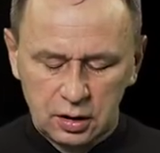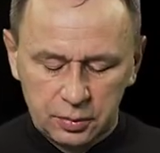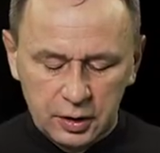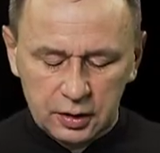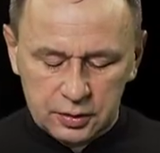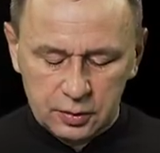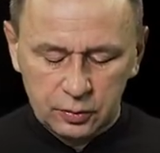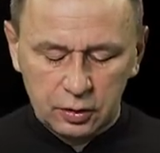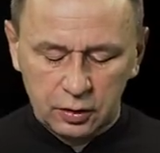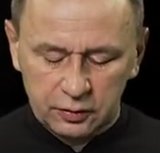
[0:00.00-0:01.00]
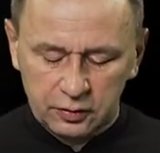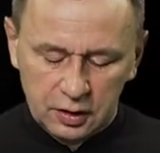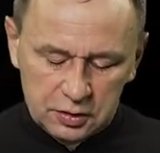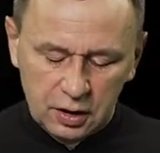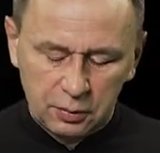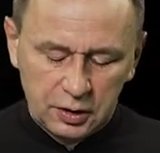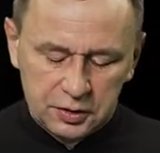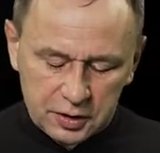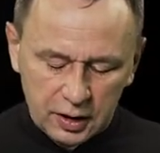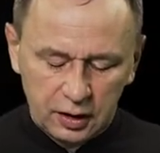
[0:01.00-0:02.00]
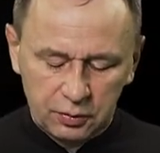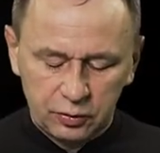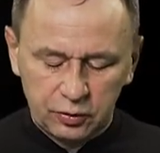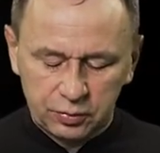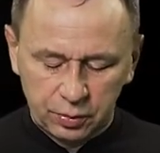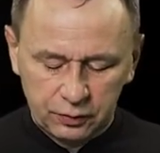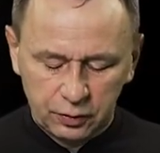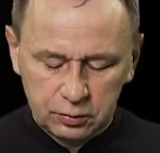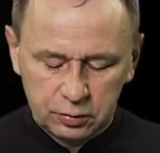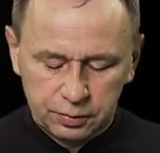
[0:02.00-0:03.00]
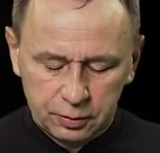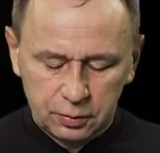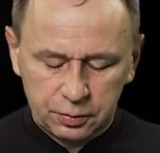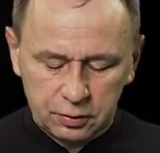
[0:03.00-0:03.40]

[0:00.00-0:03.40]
Pielgrzymując na ziemi, cierpi z powodu prób,